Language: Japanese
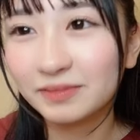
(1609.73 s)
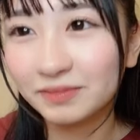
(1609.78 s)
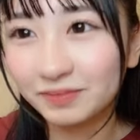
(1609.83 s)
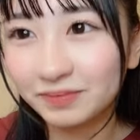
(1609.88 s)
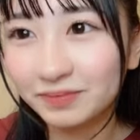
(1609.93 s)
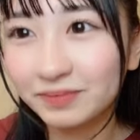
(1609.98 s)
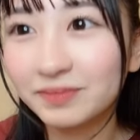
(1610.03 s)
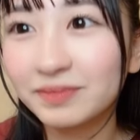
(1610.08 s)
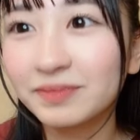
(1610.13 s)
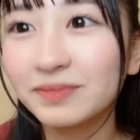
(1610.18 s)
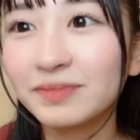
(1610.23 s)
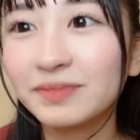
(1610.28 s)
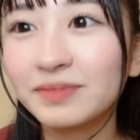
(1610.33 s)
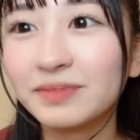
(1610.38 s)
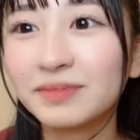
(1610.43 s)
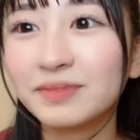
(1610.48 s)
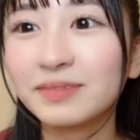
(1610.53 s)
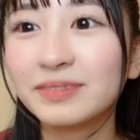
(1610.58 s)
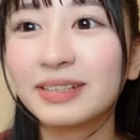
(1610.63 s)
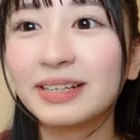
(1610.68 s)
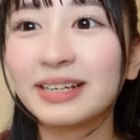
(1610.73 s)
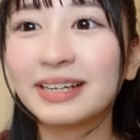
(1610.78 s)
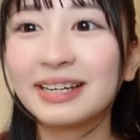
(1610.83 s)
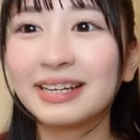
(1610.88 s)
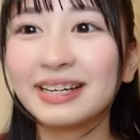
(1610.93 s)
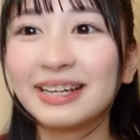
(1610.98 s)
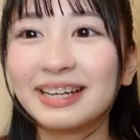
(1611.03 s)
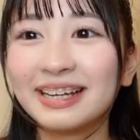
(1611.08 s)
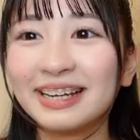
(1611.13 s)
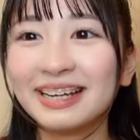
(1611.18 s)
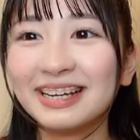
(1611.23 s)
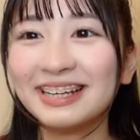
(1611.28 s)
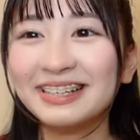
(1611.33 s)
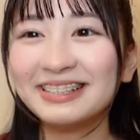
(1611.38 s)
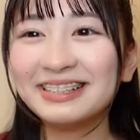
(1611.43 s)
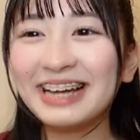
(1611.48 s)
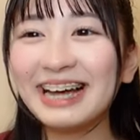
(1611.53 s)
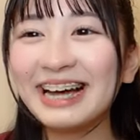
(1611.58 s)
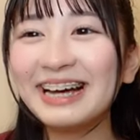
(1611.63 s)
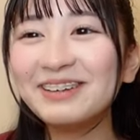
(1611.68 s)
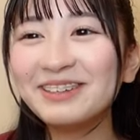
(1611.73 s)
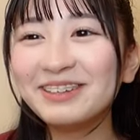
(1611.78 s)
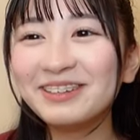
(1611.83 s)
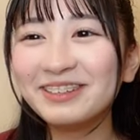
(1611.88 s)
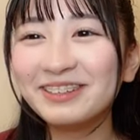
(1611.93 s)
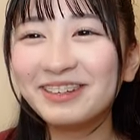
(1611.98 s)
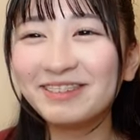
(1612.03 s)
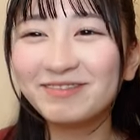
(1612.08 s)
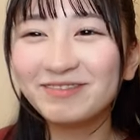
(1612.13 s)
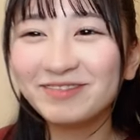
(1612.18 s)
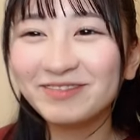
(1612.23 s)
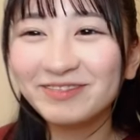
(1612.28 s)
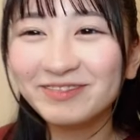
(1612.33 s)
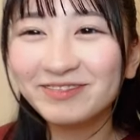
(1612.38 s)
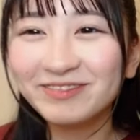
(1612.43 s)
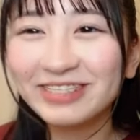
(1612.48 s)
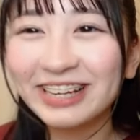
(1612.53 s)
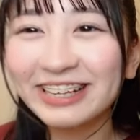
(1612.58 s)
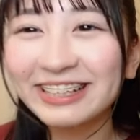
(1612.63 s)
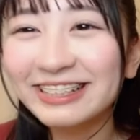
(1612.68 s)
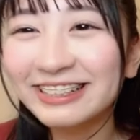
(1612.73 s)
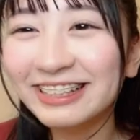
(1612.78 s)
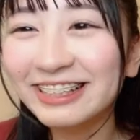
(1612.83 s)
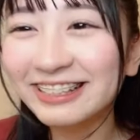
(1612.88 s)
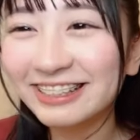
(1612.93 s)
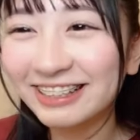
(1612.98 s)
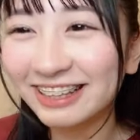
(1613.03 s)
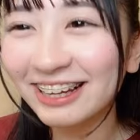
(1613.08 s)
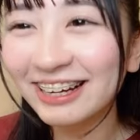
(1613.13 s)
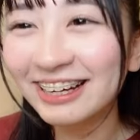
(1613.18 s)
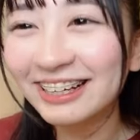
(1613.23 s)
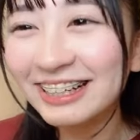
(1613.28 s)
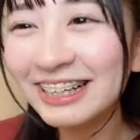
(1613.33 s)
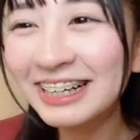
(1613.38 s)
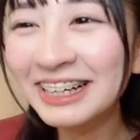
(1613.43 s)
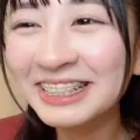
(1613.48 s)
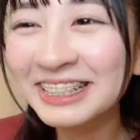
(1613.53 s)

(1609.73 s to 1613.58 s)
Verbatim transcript: うんあ泣けてきた